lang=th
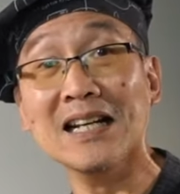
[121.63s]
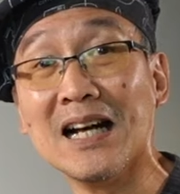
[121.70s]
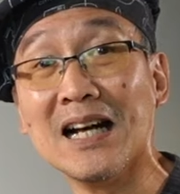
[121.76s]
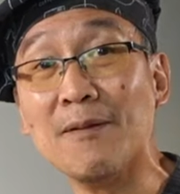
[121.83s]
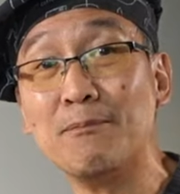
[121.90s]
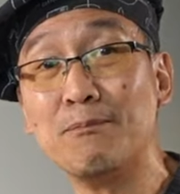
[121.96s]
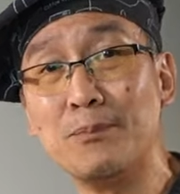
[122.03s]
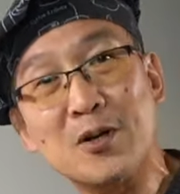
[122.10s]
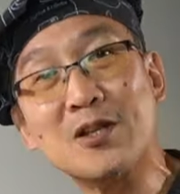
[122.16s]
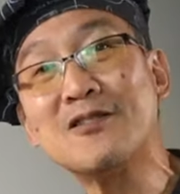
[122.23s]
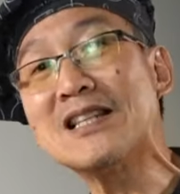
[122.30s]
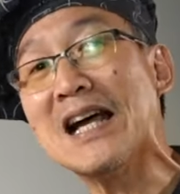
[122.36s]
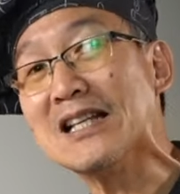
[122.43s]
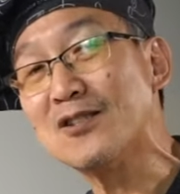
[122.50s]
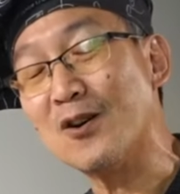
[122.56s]
นะครับเพราะ
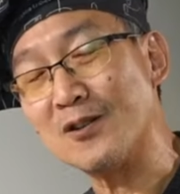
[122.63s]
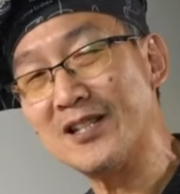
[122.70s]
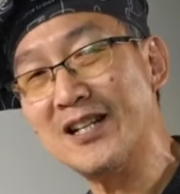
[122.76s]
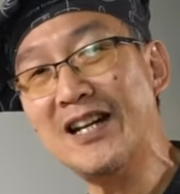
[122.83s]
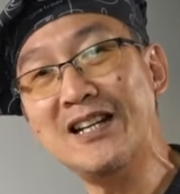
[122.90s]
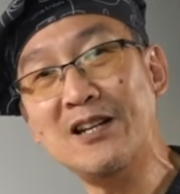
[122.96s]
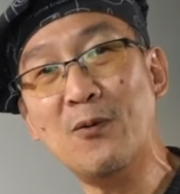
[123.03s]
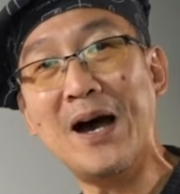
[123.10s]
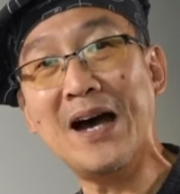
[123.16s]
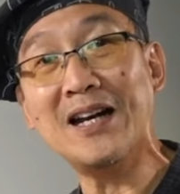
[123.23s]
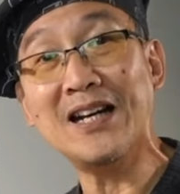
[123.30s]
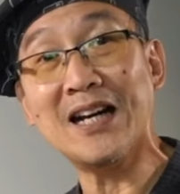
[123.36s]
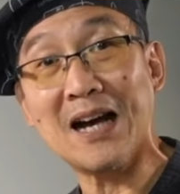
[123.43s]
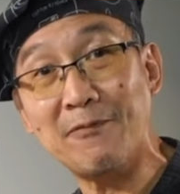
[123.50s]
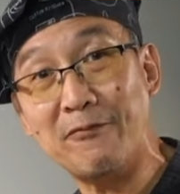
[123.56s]
เจ้าสาร2ชนิดที่ว่า
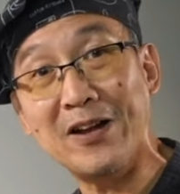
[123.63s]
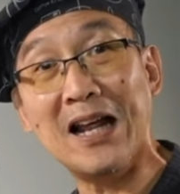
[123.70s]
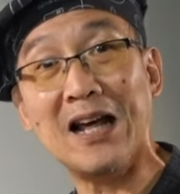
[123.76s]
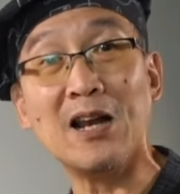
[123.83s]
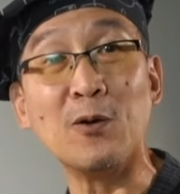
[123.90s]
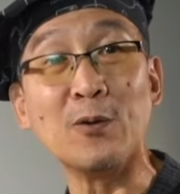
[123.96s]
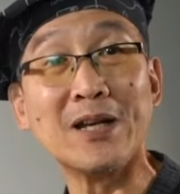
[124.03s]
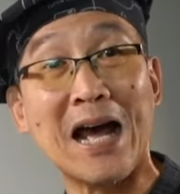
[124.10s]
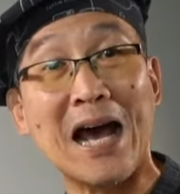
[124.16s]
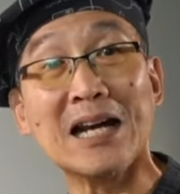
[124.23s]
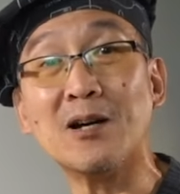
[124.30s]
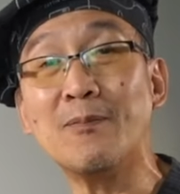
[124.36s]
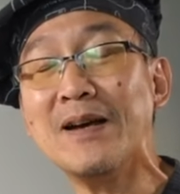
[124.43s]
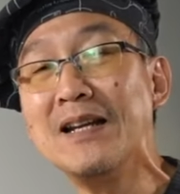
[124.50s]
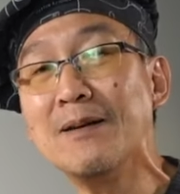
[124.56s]
นี่นะครับเวลาเราทาน
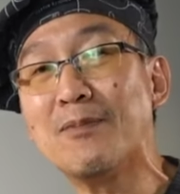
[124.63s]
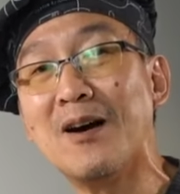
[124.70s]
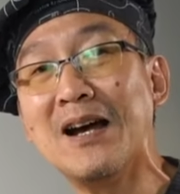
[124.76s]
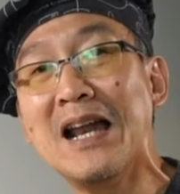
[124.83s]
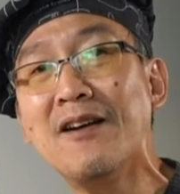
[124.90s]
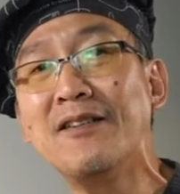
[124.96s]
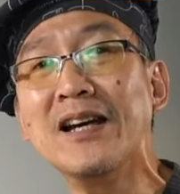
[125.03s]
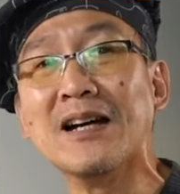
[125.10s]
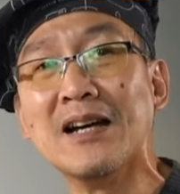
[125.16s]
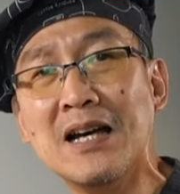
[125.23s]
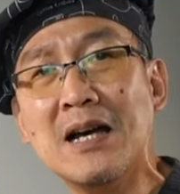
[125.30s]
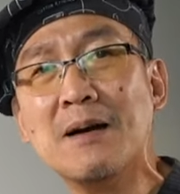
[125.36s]
เข้าไปเรียบร้อยแล้วเนี่ย